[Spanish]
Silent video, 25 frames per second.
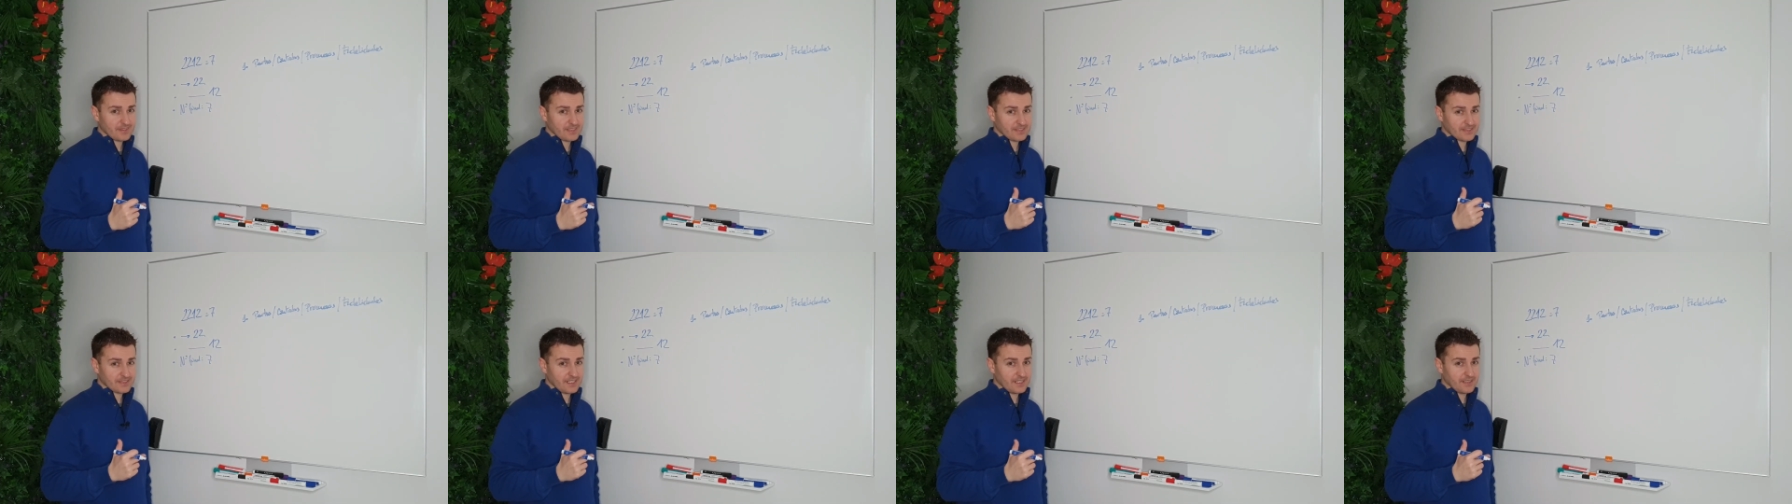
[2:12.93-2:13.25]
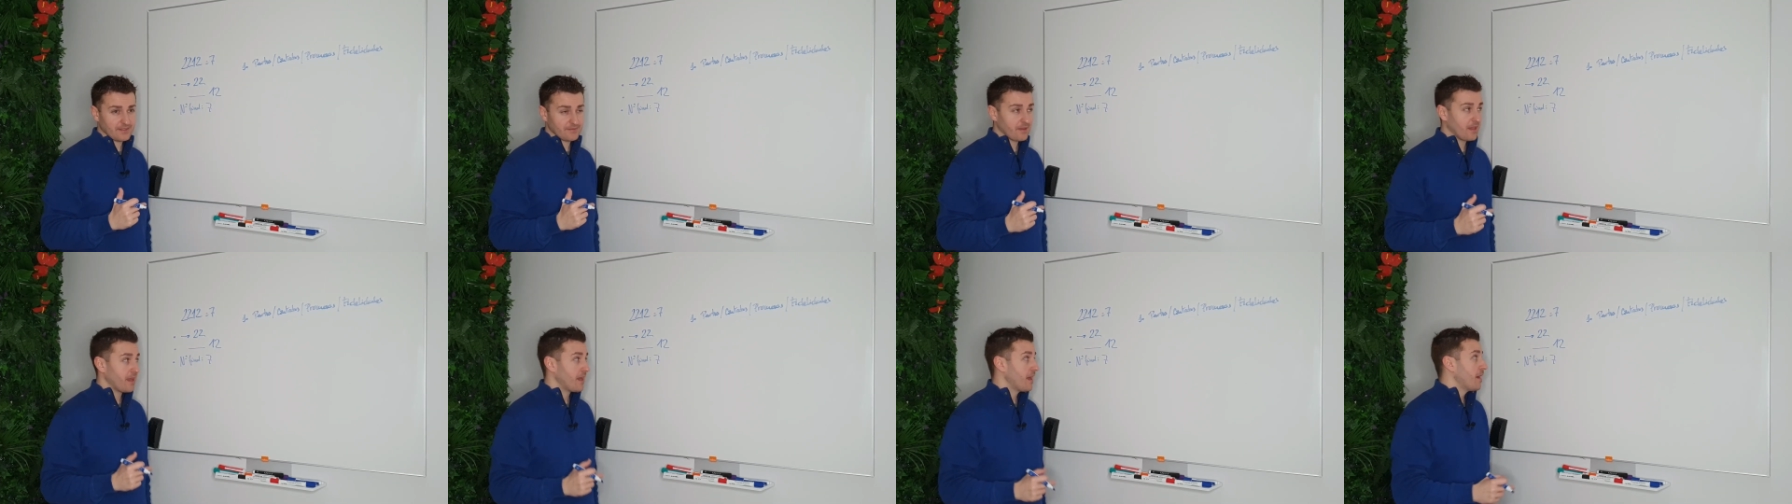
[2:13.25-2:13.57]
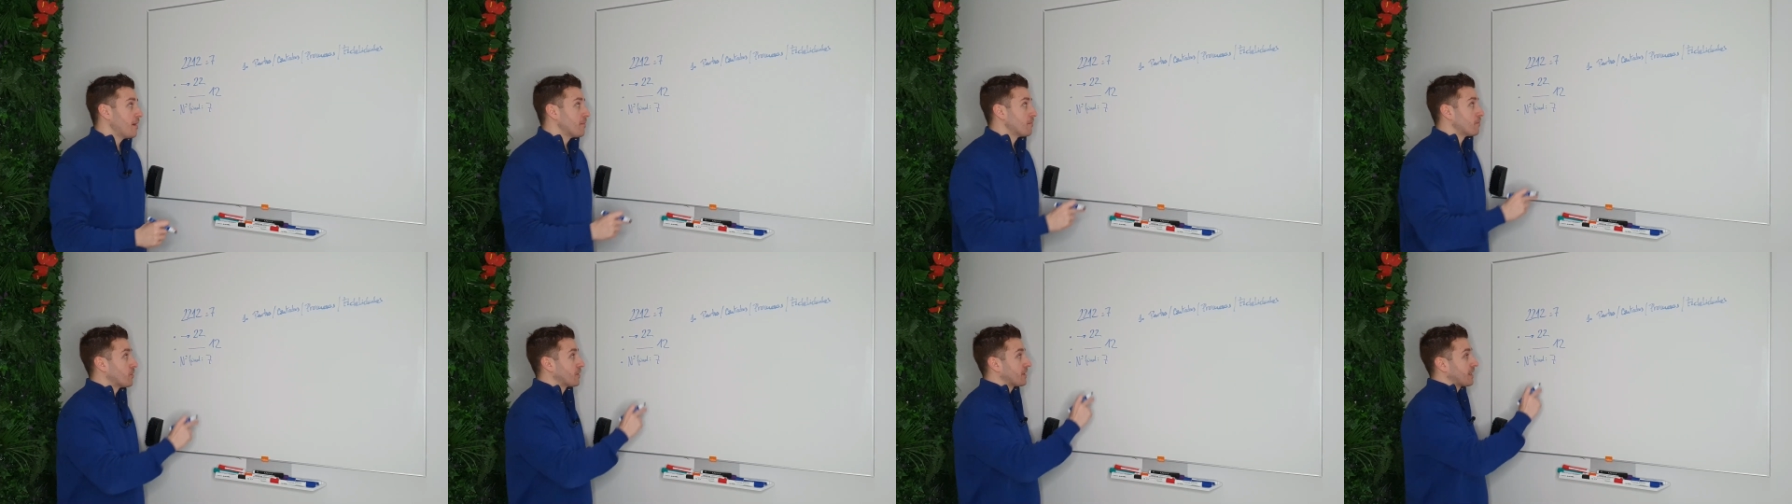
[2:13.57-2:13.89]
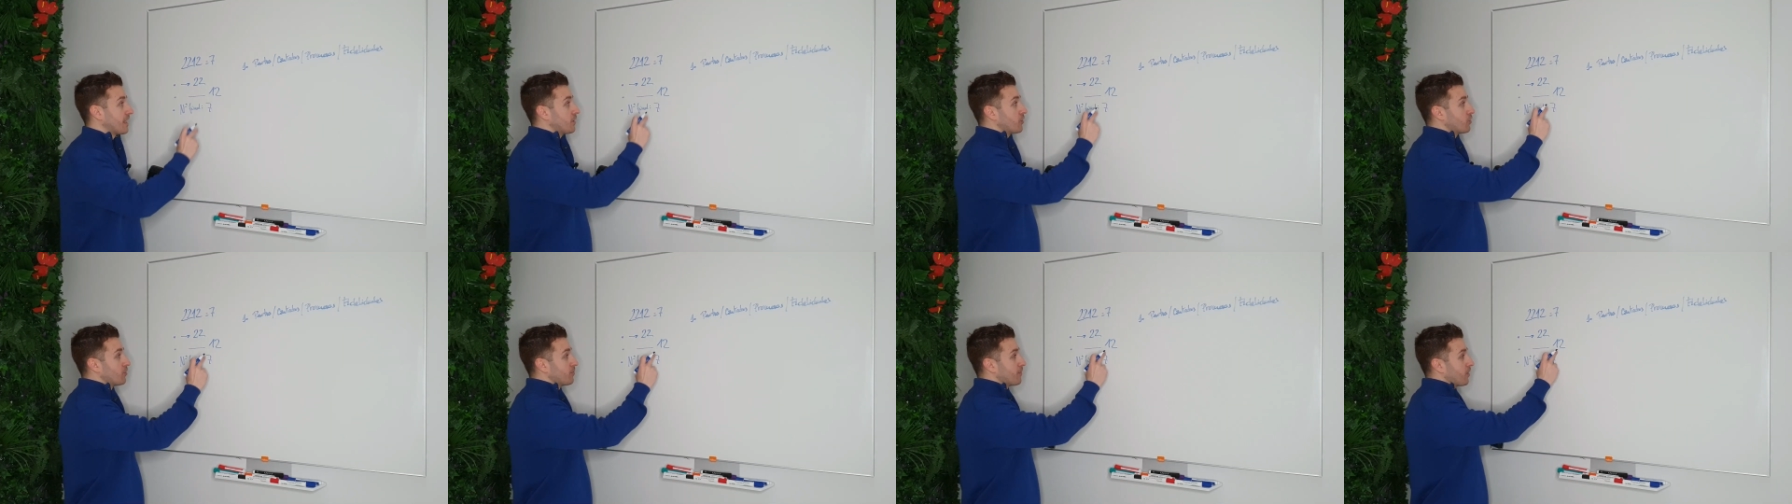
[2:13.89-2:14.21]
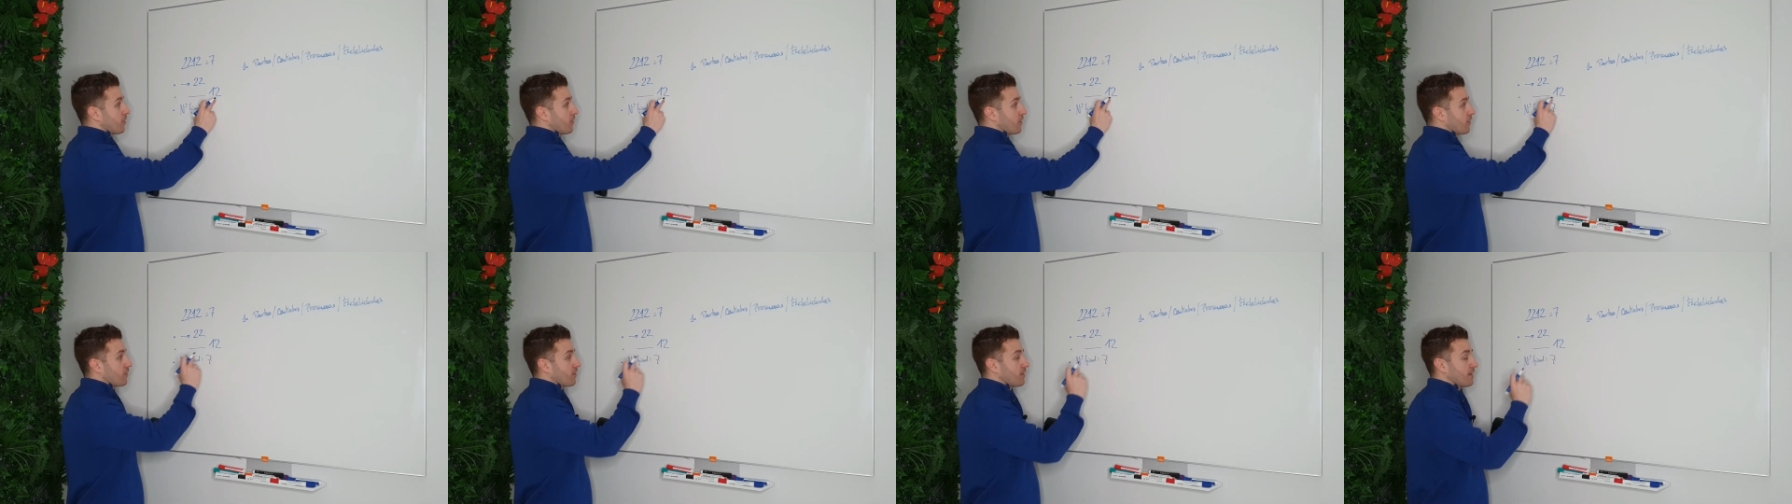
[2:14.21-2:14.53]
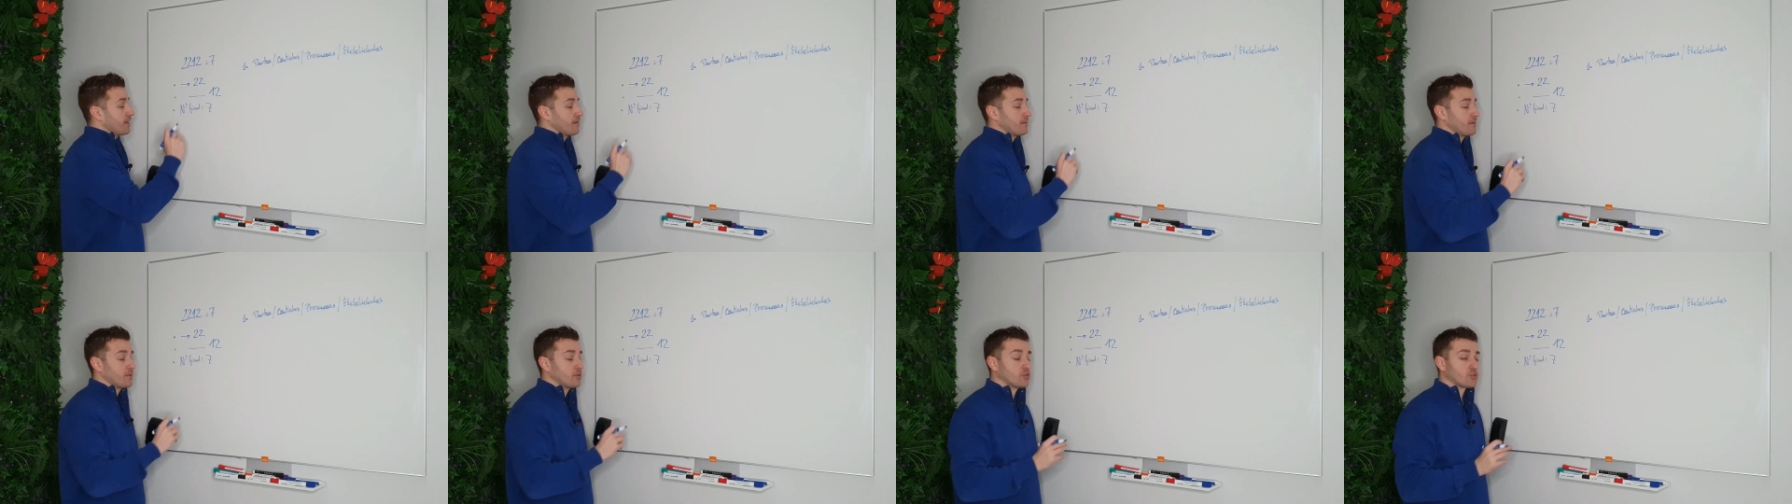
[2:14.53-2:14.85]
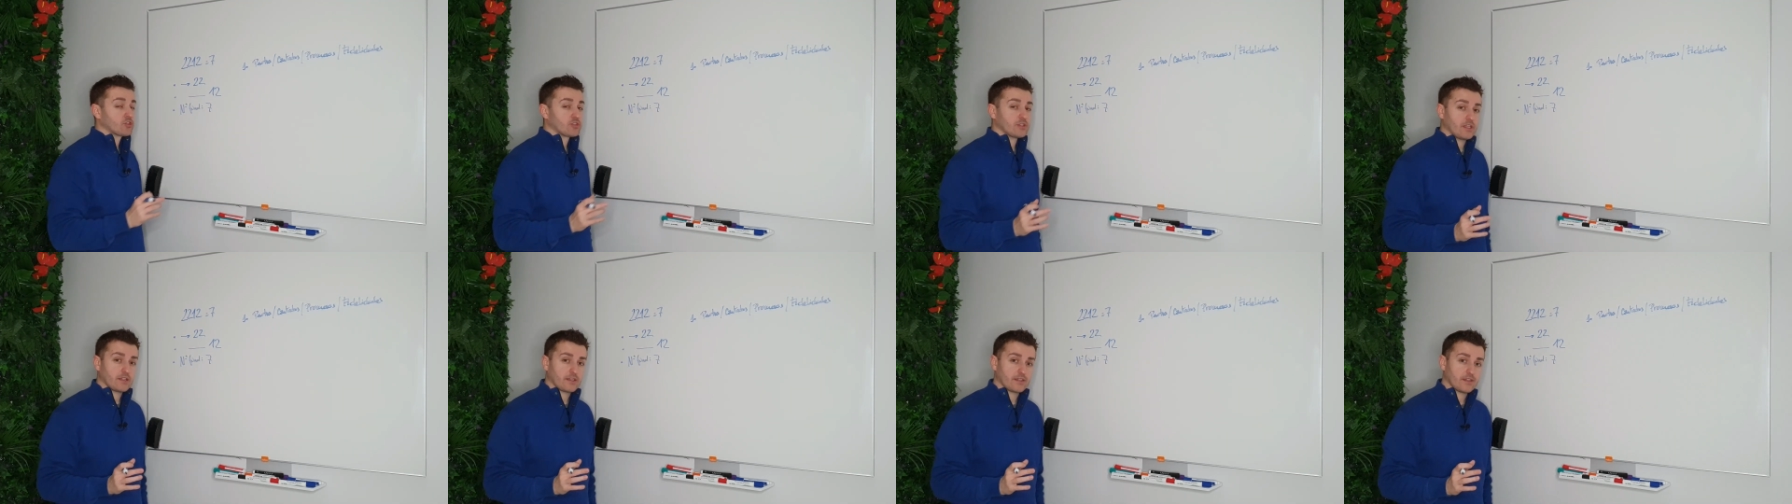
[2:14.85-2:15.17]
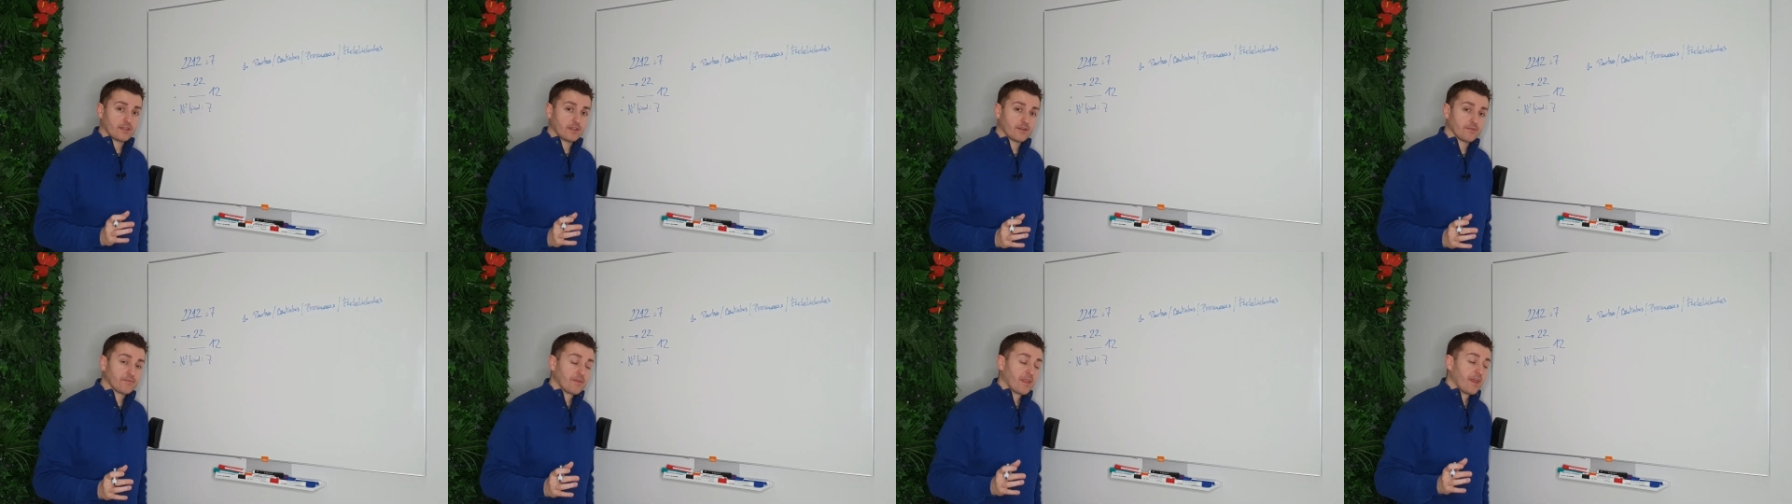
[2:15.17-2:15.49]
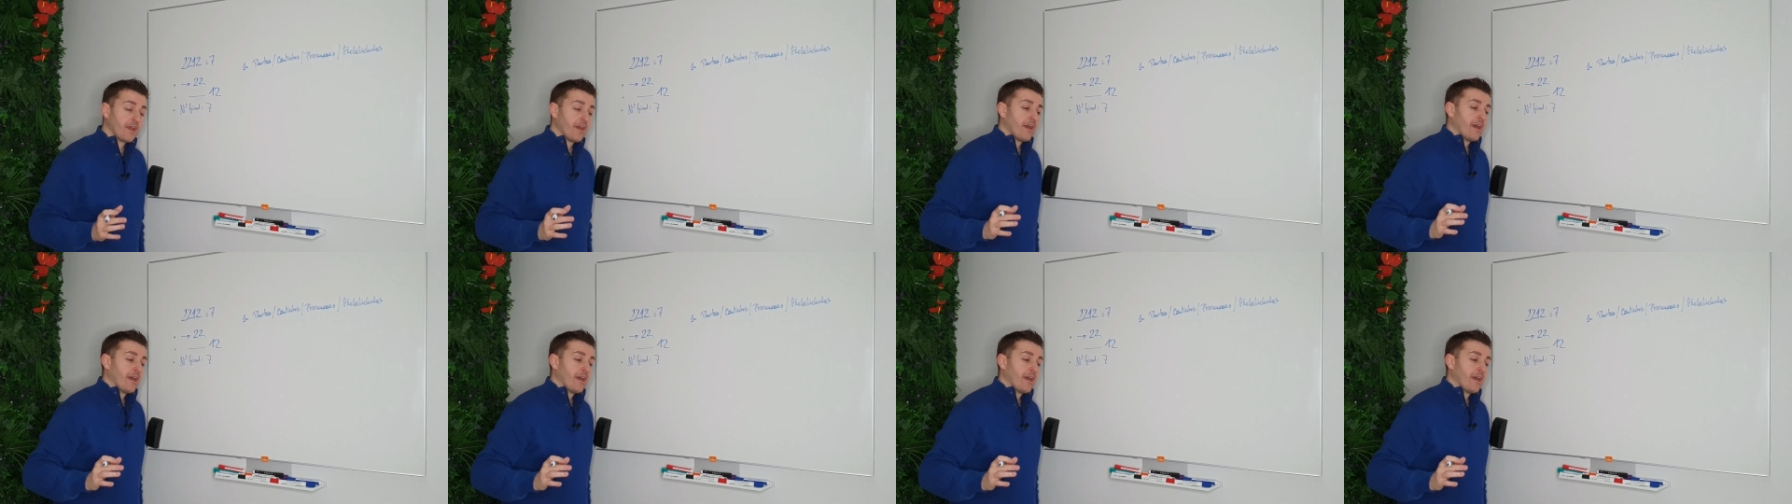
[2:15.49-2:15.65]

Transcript: ¿Sí? Porque el número 12 nos dice,